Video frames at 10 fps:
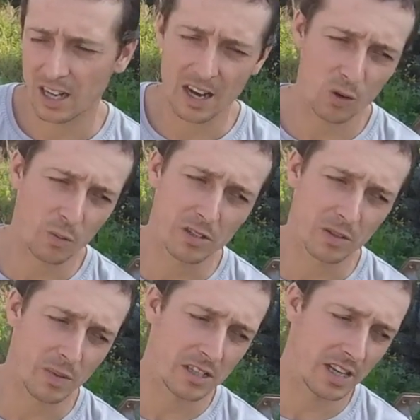A kupić
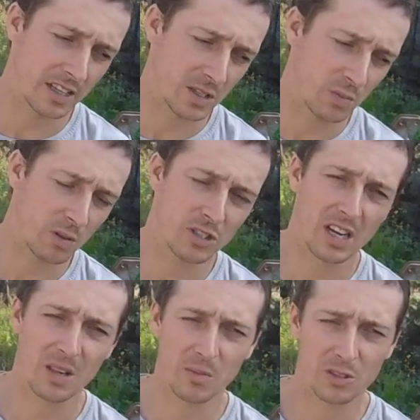tym bardziej jakieś
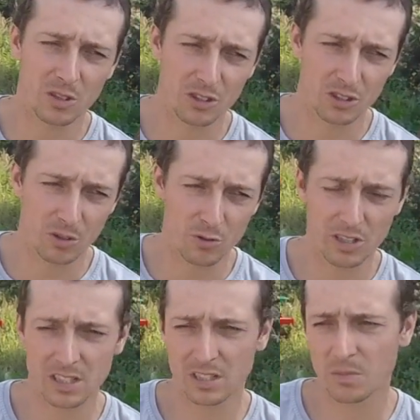zboże albo coś, to już
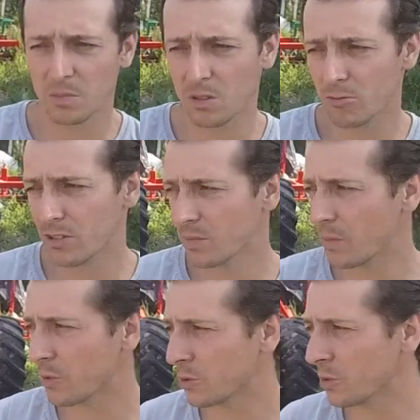jest, to już jest
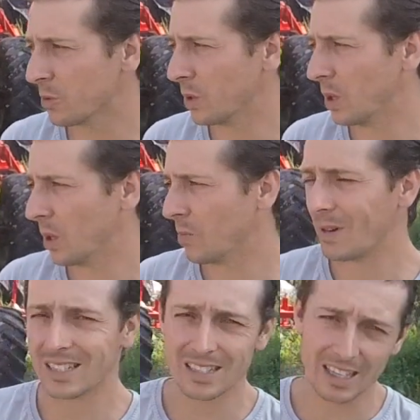po prostu
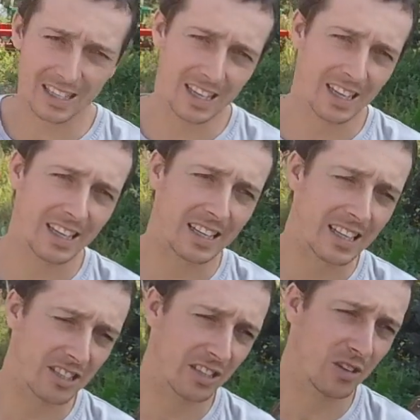masakra,
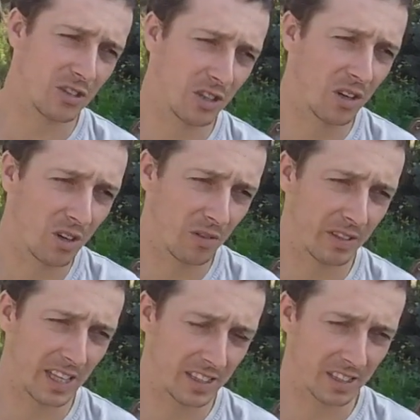jeśli chodzi o
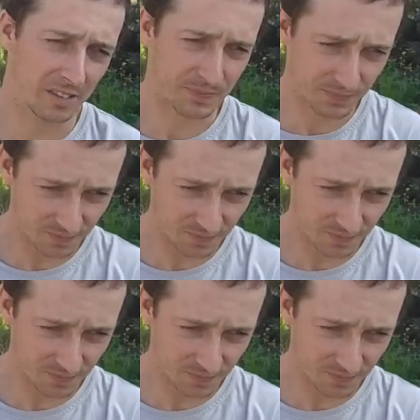wydatki.